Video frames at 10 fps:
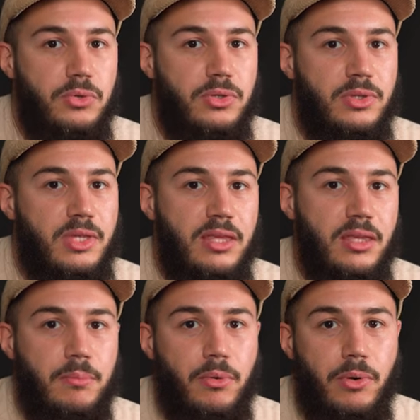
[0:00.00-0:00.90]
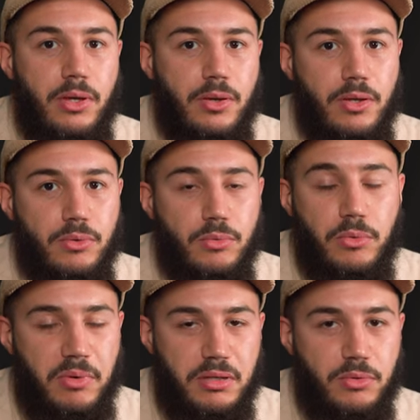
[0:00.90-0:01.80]
pour le théâtre d'impro et
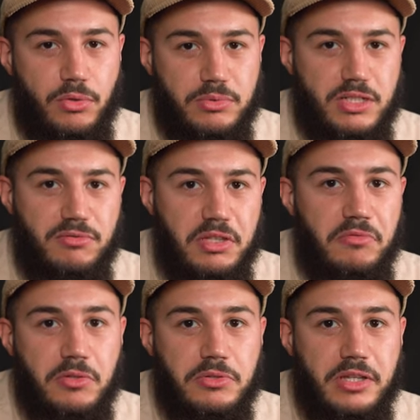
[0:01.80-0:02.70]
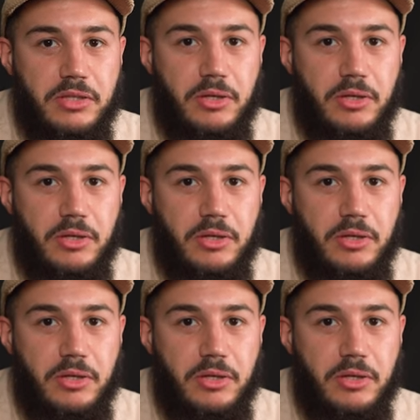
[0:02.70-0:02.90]
nous de base notre objectif c'était de faire du